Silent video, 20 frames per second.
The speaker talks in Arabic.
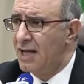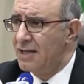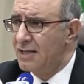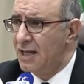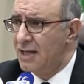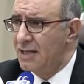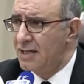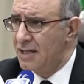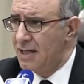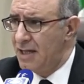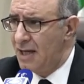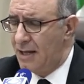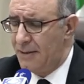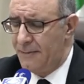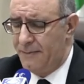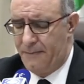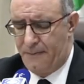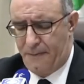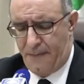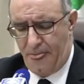أساسية
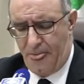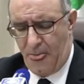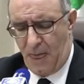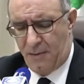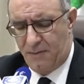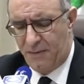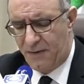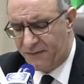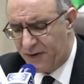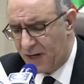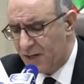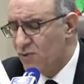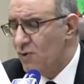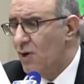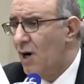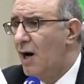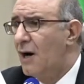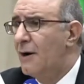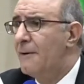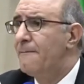
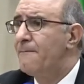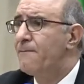مفادها